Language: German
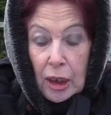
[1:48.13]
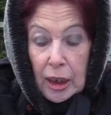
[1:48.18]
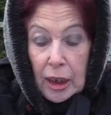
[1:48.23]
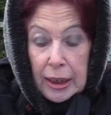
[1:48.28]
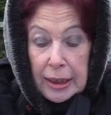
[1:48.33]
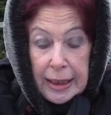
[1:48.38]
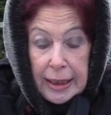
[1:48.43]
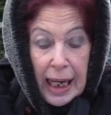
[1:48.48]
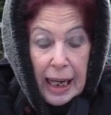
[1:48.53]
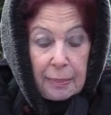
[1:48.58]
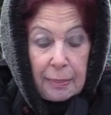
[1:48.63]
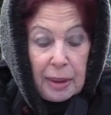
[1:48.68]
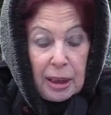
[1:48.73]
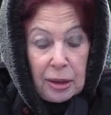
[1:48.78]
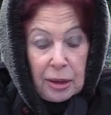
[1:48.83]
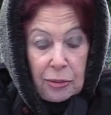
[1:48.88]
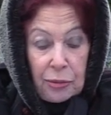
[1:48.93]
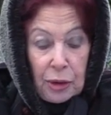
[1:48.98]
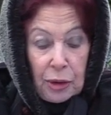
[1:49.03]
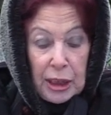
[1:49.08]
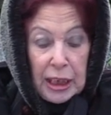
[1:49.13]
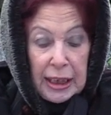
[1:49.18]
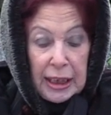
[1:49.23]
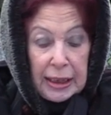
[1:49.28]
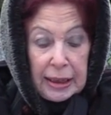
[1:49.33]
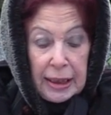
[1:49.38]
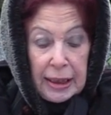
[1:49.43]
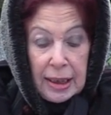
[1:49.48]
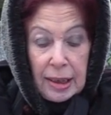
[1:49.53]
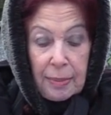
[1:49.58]
damit für die
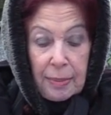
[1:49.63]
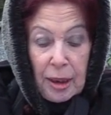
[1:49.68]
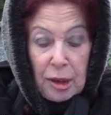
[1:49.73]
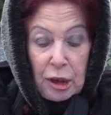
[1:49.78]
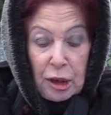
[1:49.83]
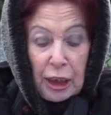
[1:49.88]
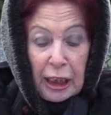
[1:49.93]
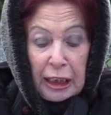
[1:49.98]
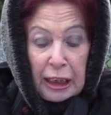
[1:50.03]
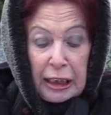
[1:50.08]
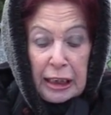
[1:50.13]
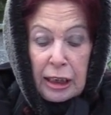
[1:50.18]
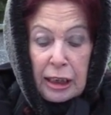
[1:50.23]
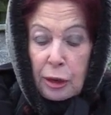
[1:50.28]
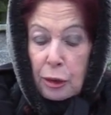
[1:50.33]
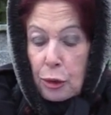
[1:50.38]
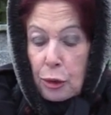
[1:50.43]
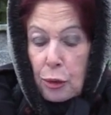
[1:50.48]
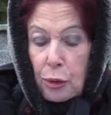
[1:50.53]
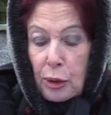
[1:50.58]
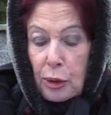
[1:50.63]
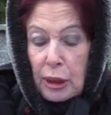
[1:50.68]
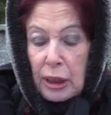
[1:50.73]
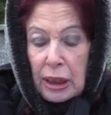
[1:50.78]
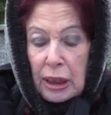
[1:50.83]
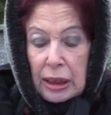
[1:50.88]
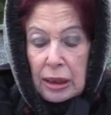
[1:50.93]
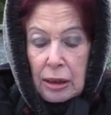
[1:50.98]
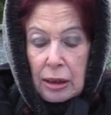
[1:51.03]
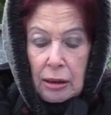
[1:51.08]
Kriegsmaschinerie genügend
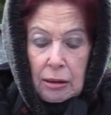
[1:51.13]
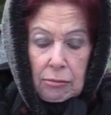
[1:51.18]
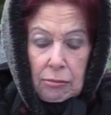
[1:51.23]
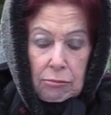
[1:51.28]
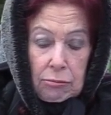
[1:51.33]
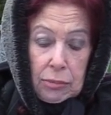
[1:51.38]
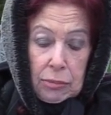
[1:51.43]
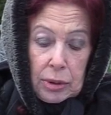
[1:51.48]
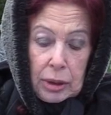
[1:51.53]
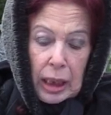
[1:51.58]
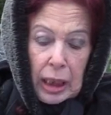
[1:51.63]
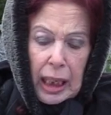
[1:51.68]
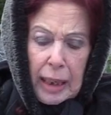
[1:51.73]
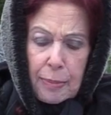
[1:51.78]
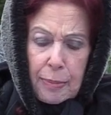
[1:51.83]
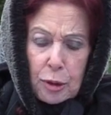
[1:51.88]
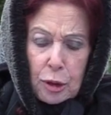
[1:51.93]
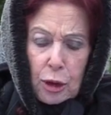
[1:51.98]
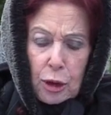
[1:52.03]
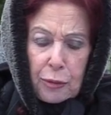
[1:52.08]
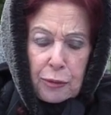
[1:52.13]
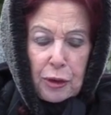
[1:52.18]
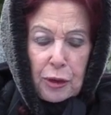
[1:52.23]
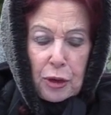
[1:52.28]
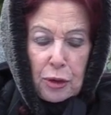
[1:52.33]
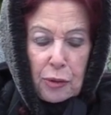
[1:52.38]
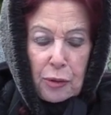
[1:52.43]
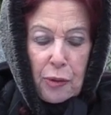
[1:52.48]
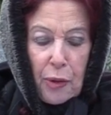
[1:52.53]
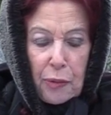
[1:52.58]
Treibstoffe
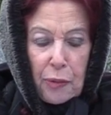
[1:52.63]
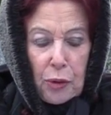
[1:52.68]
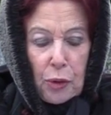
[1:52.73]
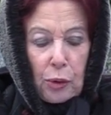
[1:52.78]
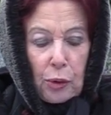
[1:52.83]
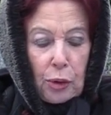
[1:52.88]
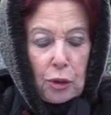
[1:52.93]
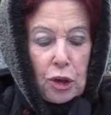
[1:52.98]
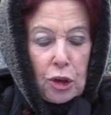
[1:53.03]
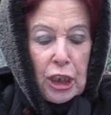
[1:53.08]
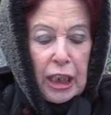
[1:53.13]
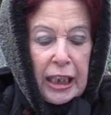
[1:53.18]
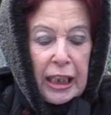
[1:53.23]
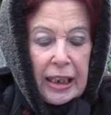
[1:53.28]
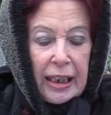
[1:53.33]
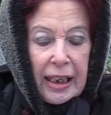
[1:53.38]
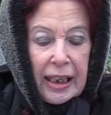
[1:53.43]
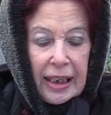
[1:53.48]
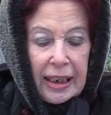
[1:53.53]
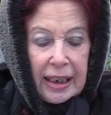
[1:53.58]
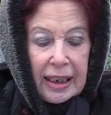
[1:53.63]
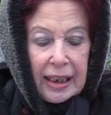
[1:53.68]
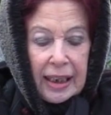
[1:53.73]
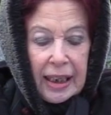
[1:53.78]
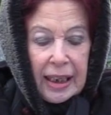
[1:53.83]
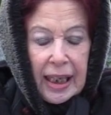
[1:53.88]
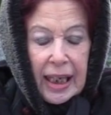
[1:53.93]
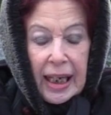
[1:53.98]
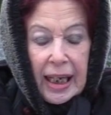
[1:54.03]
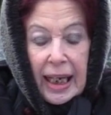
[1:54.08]
zur Verfügung stehen.
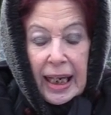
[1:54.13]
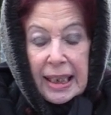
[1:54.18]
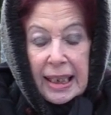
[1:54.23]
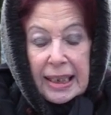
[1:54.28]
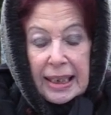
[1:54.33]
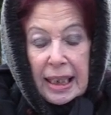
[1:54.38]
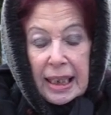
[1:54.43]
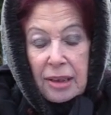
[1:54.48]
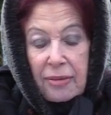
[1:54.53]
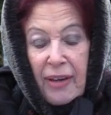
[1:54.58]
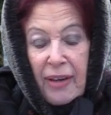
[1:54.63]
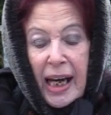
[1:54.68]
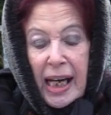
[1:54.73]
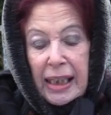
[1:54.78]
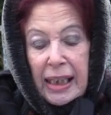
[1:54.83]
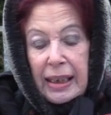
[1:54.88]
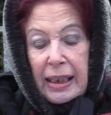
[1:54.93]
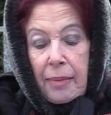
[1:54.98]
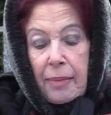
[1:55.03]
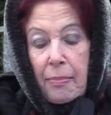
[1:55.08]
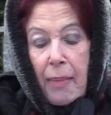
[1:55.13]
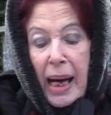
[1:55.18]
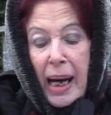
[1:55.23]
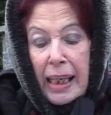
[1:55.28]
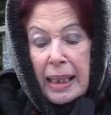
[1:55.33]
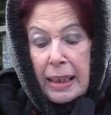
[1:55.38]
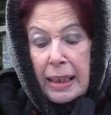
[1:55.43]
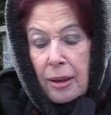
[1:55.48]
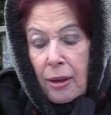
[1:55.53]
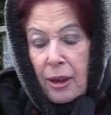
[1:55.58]
Als das Werk im
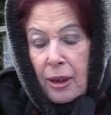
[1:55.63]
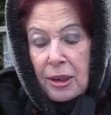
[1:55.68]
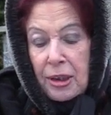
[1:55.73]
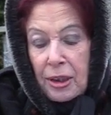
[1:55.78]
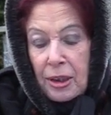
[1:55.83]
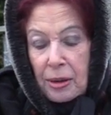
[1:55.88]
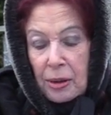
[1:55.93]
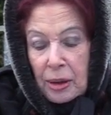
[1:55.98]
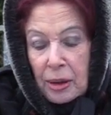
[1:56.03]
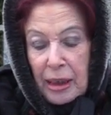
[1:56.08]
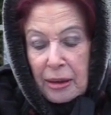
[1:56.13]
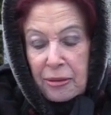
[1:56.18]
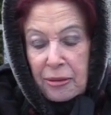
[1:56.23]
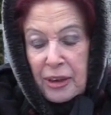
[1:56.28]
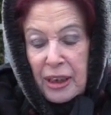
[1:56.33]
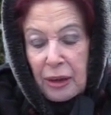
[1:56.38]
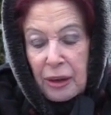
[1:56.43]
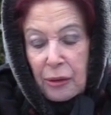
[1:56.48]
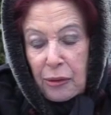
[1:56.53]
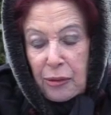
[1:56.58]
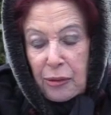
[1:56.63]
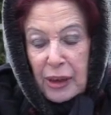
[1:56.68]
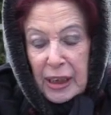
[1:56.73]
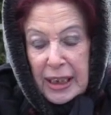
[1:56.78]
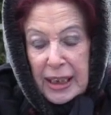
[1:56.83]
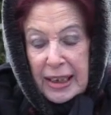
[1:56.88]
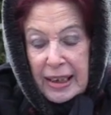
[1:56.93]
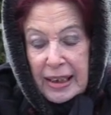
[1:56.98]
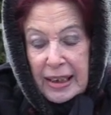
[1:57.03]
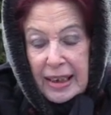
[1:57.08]
Mai
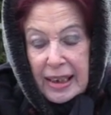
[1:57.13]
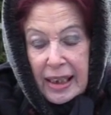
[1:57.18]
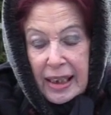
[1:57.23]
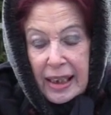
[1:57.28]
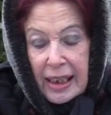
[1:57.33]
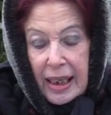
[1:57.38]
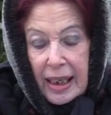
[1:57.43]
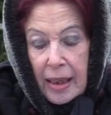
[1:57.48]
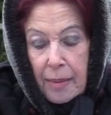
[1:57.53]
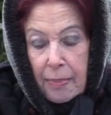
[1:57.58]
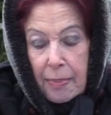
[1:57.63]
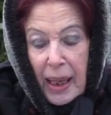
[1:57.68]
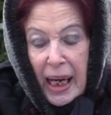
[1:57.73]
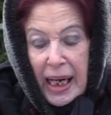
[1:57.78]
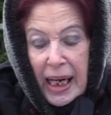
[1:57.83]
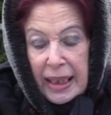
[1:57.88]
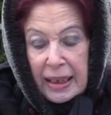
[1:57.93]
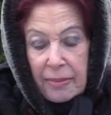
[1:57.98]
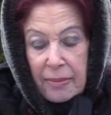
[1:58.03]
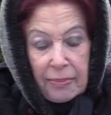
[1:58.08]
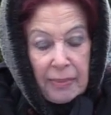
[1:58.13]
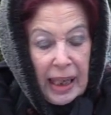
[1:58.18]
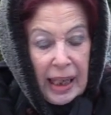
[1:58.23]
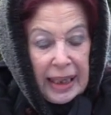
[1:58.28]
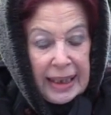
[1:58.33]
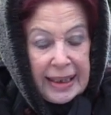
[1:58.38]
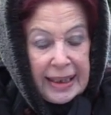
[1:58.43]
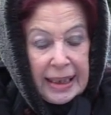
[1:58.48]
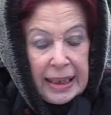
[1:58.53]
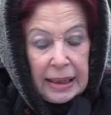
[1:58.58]
1944 bei einem
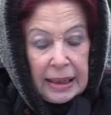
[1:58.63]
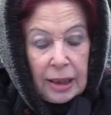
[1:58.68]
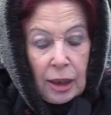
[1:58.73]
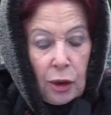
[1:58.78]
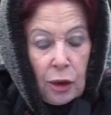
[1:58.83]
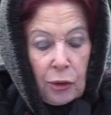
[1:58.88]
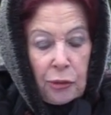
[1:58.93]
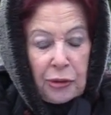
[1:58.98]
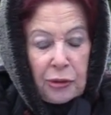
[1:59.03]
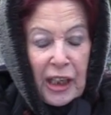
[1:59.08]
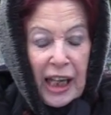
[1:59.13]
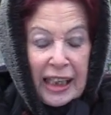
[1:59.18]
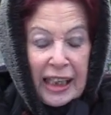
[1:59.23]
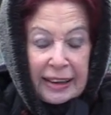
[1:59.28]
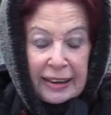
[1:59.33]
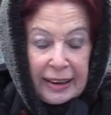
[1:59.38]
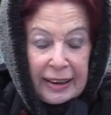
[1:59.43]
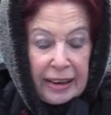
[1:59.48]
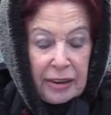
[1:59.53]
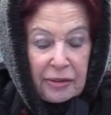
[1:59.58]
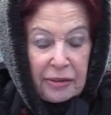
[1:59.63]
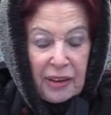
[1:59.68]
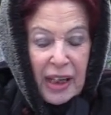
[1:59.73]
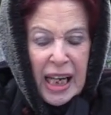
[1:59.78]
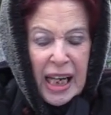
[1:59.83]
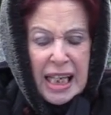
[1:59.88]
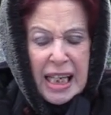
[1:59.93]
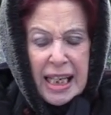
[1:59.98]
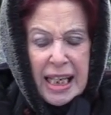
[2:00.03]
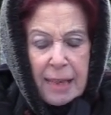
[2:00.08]
alliierten Luftangriff
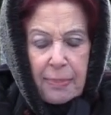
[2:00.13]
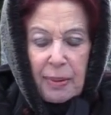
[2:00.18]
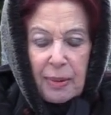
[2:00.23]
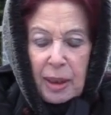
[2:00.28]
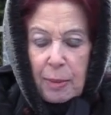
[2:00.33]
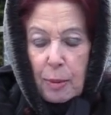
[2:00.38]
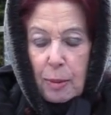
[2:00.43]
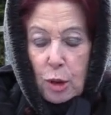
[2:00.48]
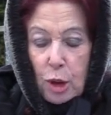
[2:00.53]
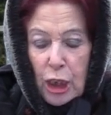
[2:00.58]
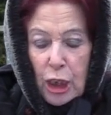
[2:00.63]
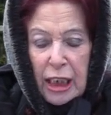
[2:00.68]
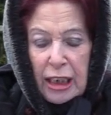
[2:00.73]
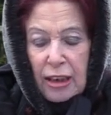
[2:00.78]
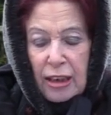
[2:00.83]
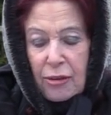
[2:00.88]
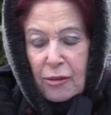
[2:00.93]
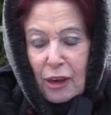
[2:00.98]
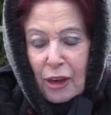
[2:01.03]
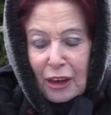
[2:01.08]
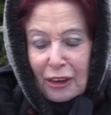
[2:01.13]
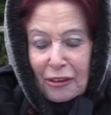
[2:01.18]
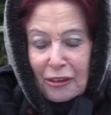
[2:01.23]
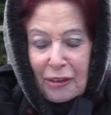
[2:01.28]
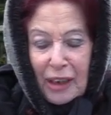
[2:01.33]
erheblich beschädigt worden